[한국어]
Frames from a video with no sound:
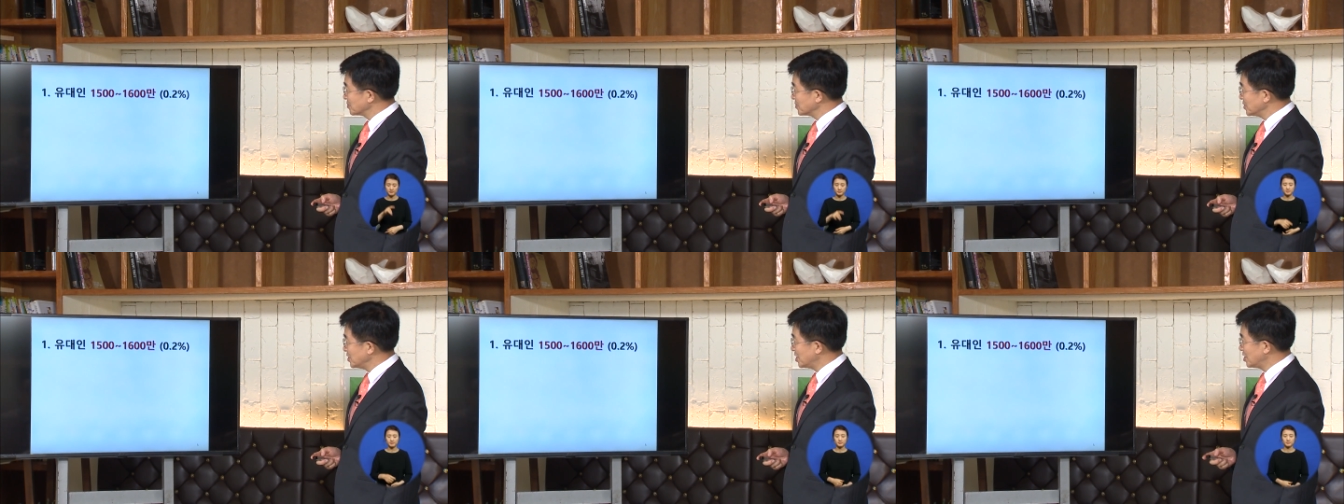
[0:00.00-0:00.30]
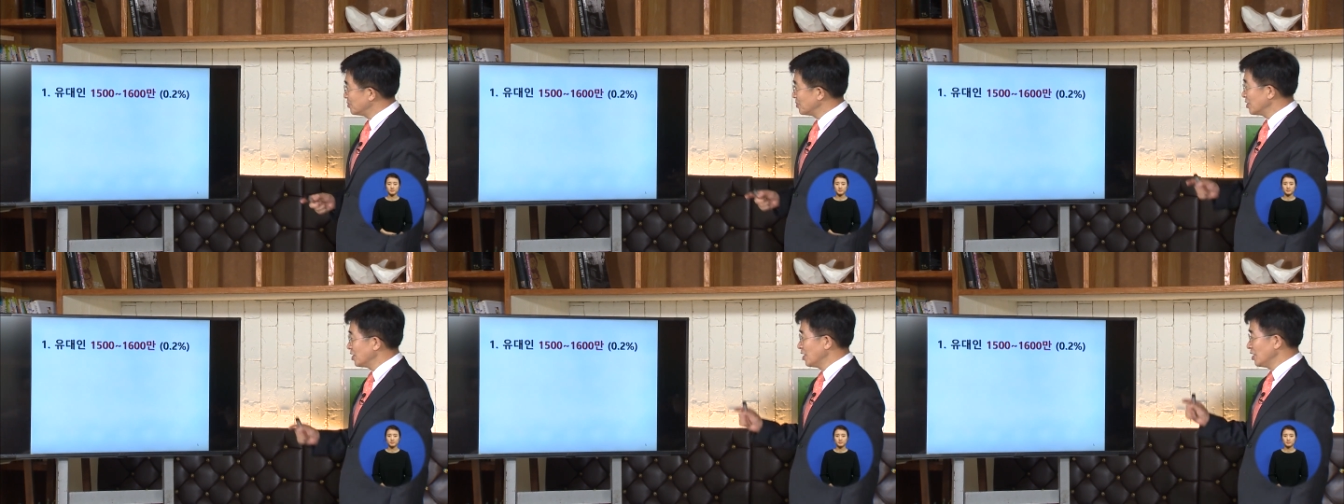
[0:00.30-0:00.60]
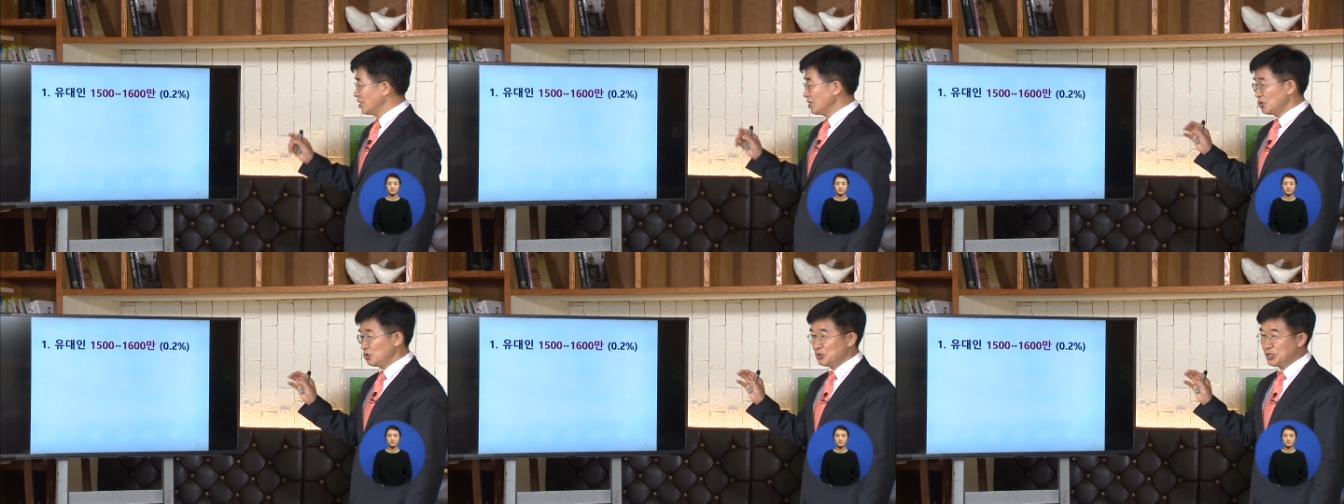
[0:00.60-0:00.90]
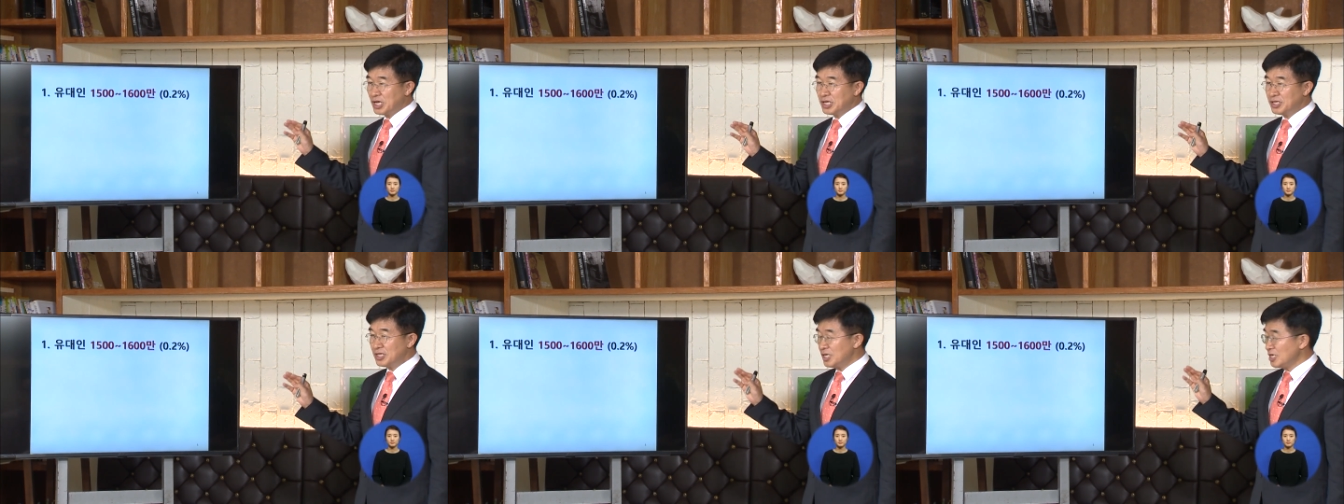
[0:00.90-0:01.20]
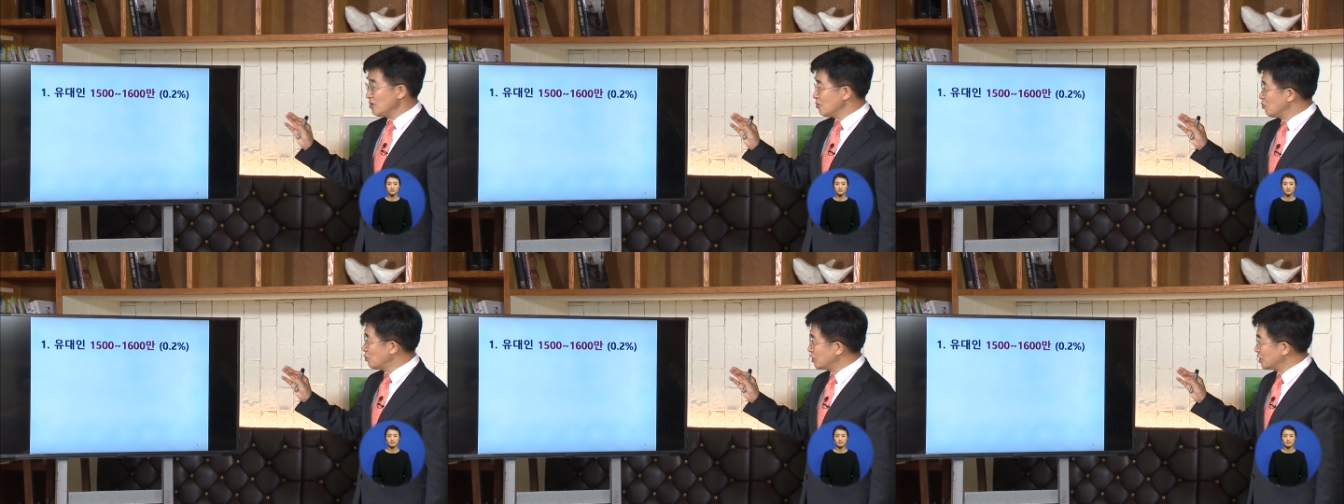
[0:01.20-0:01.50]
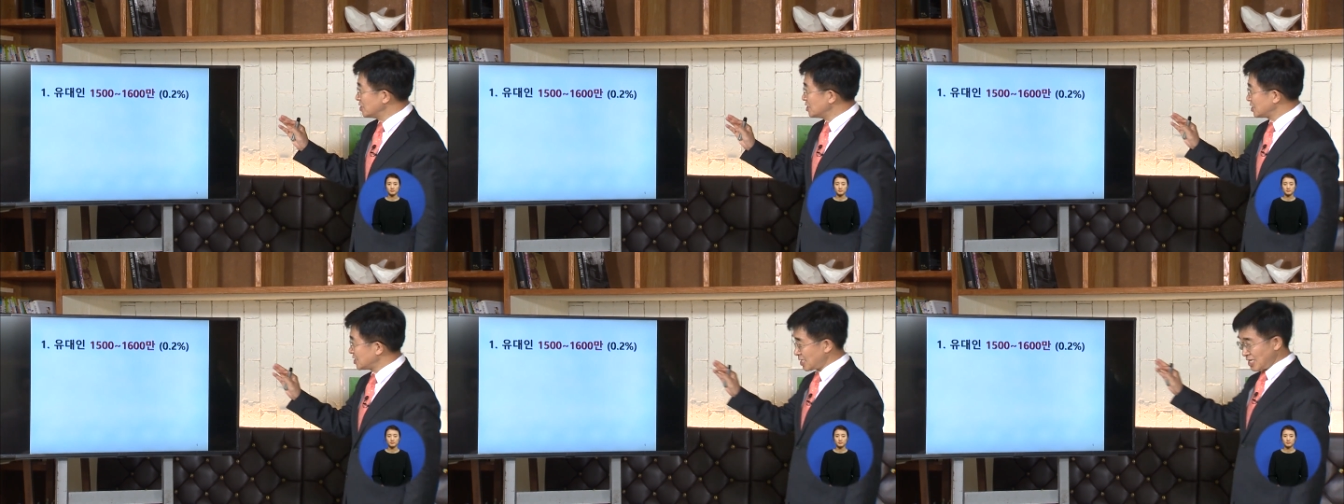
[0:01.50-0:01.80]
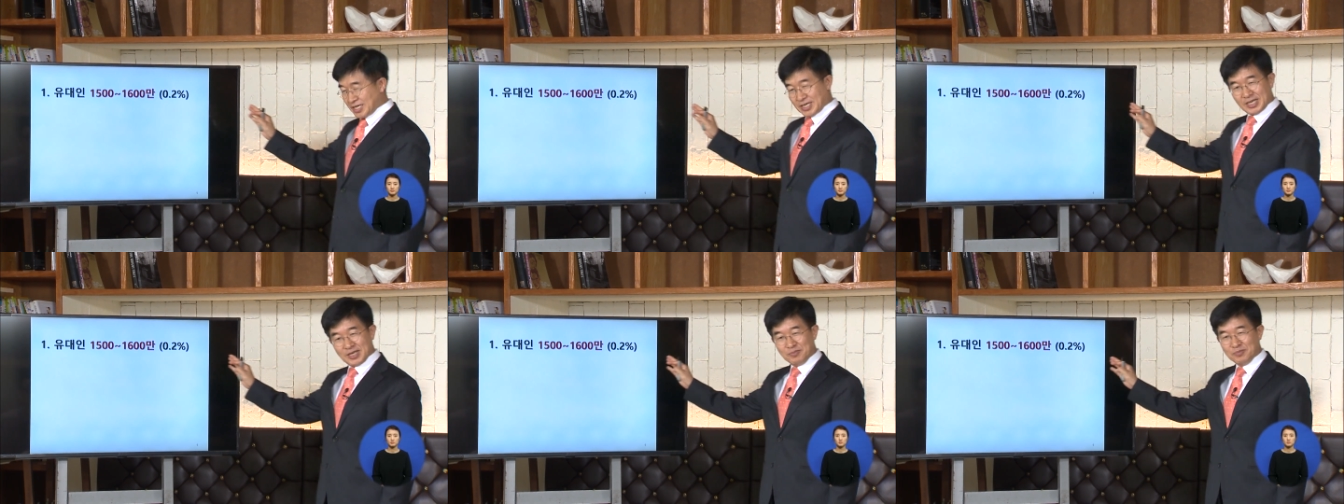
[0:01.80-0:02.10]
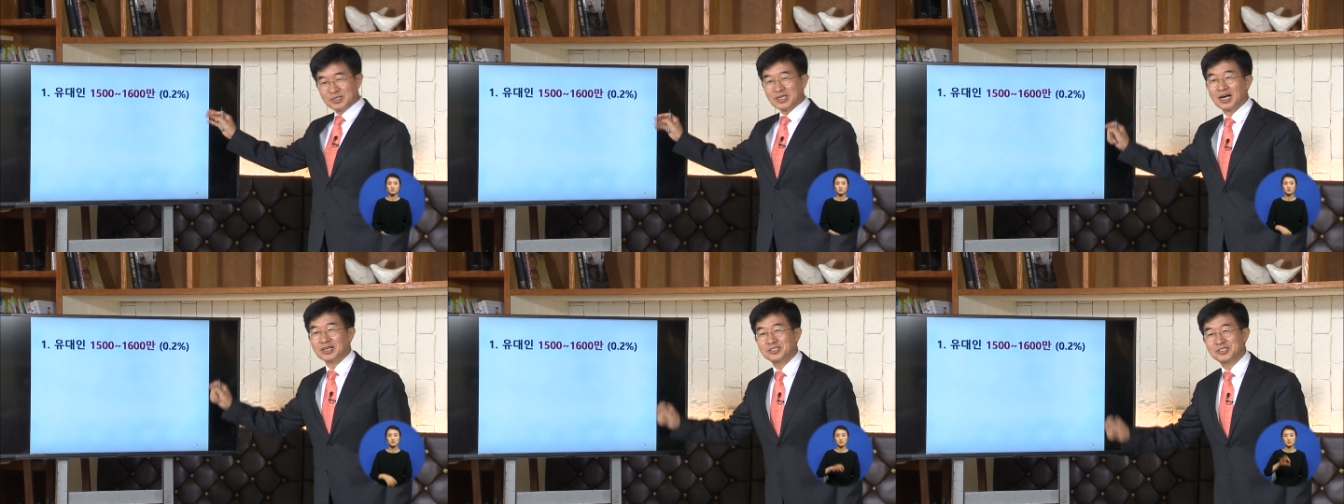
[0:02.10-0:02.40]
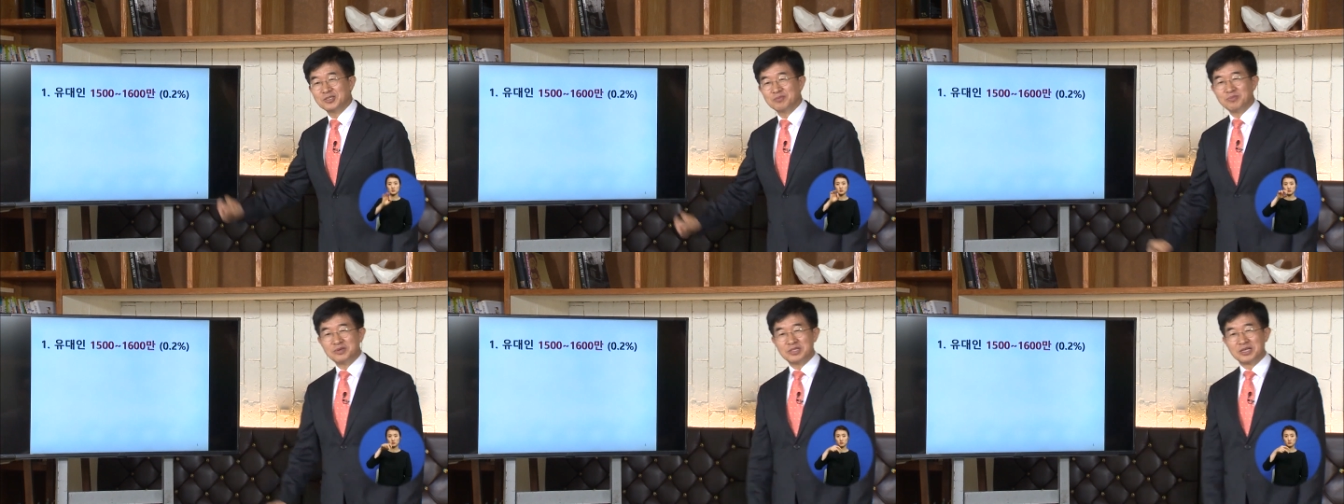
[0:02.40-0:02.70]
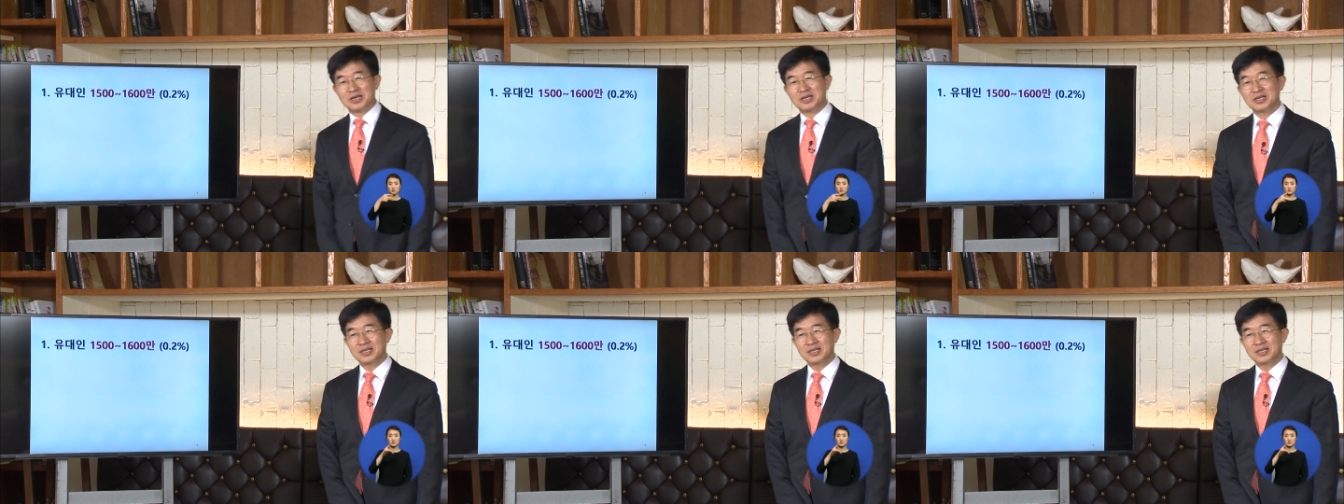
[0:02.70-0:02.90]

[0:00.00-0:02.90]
여러분 유대인 인구는 참 작습니다.